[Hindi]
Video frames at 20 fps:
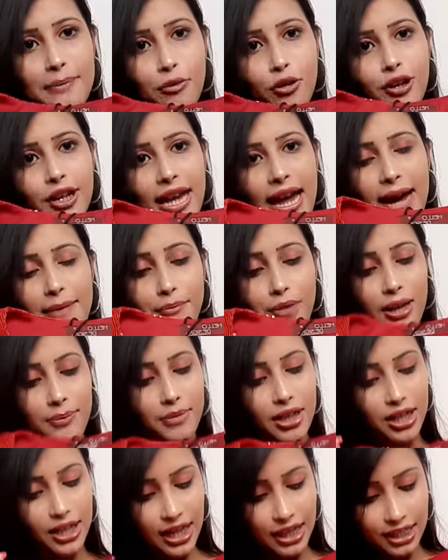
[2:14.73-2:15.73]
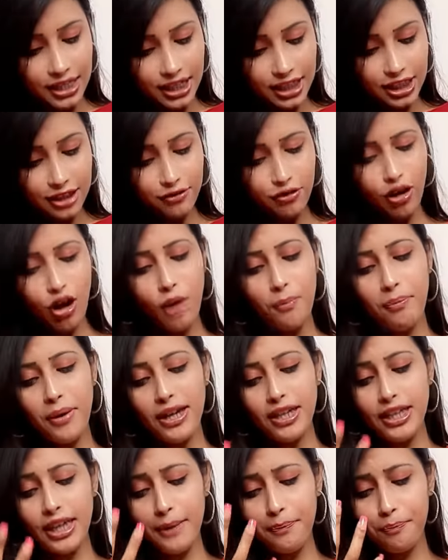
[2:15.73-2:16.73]
आपको कैमरे में नहीं दिख रहा हो
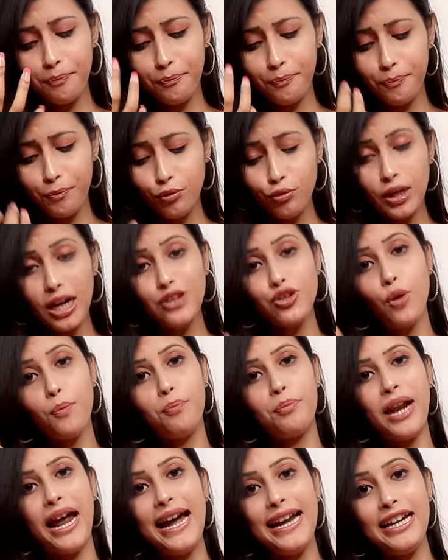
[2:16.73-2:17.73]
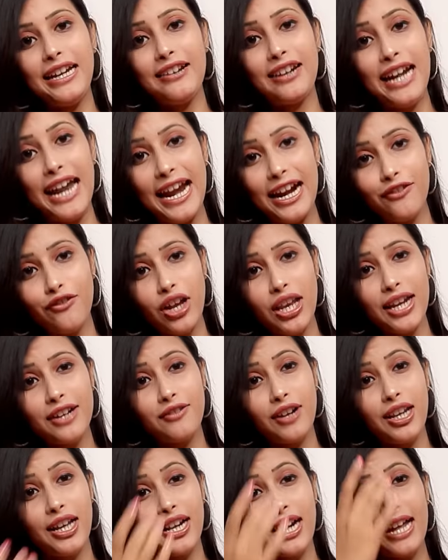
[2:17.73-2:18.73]
पर ये पूरा जो ब्राइट रेड वाला
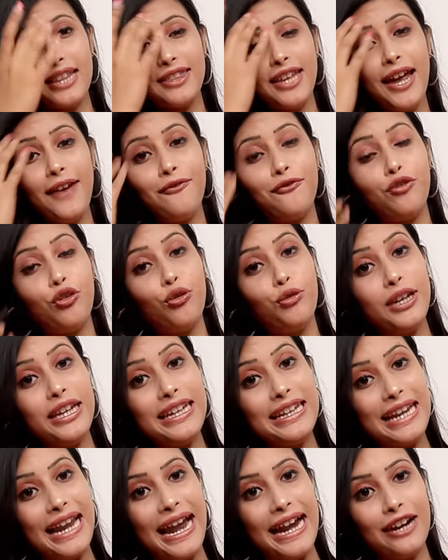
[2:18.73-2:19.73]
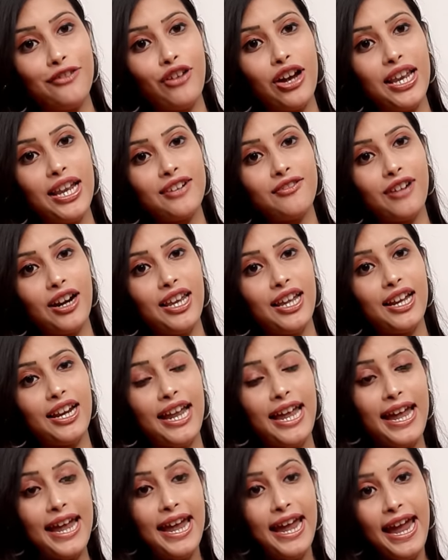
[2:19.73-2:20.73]
कलर आता है वो ही रेड वाला कलर
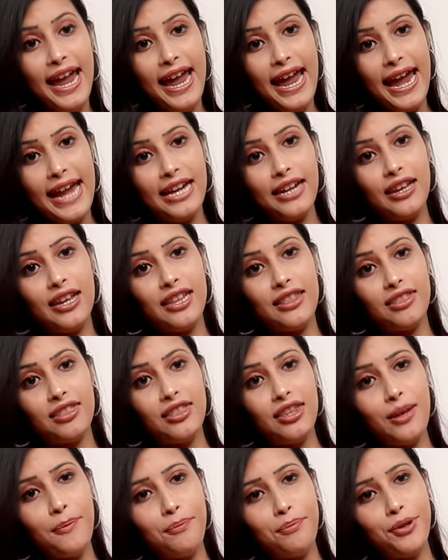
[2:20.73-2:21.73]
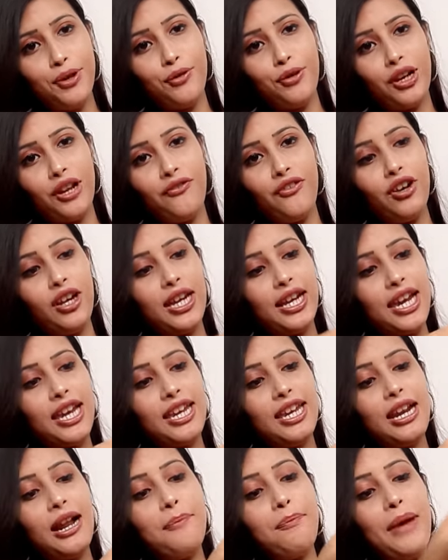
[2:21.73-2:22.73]
है एंड इतनी ब्यूटीफुल
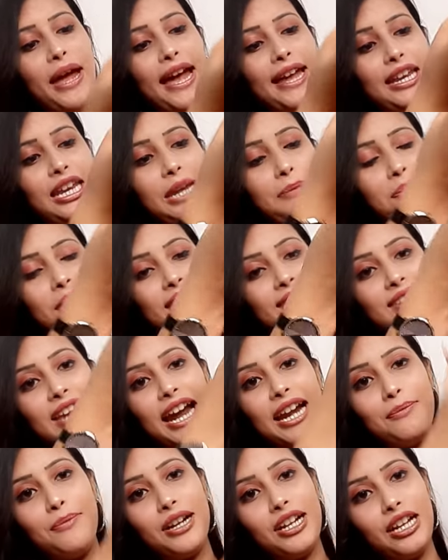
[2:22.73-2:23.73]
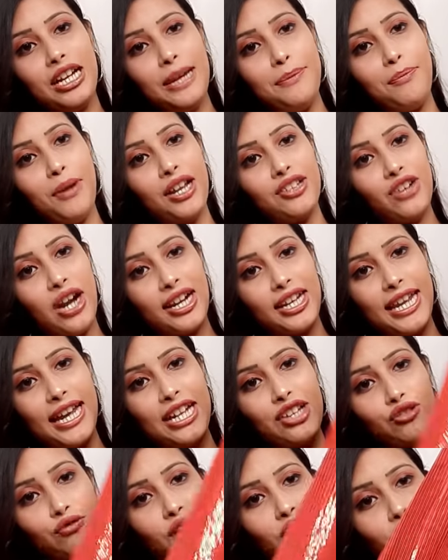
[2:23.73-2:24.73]
लगेगी ना पहनने पे साइड में क्लिप
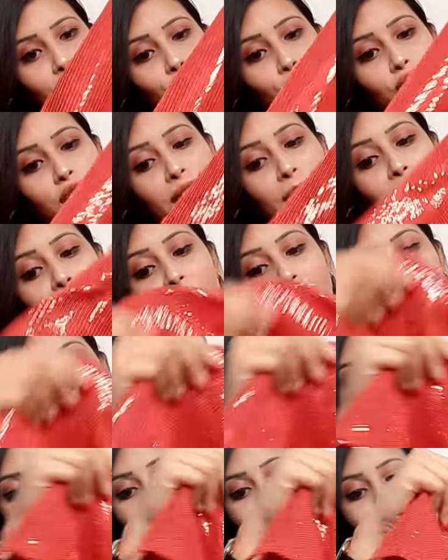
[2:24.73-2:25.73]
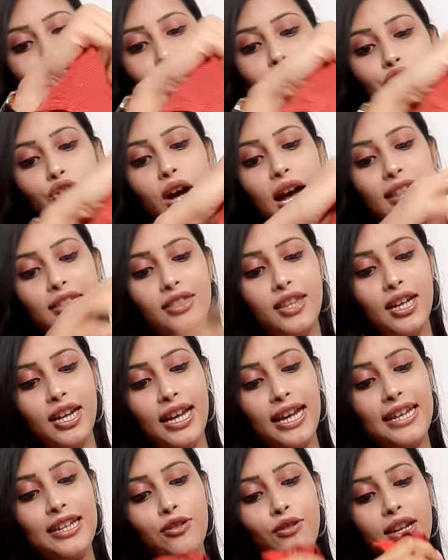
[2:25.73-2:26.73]
अटैच कर दूंगी एंड इसमें जो अंदर
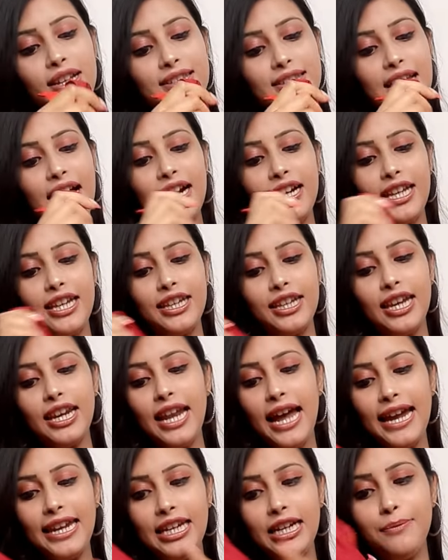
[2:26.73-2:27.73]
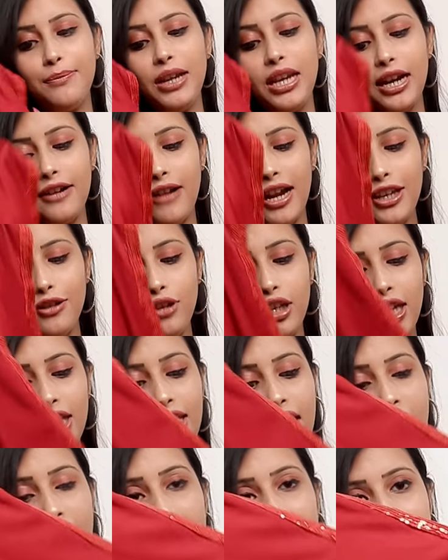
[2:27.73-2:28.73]
है इन्होंने साटिंग की लाइनिंग भी लगाई हुई है
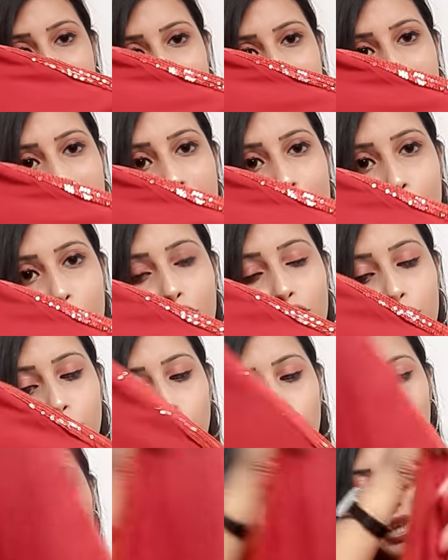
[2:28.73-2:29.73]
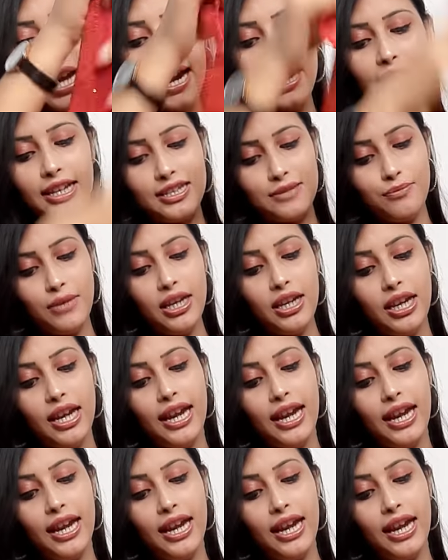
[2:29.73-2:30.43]
यहाँ से आपको दोनों साइड इसमें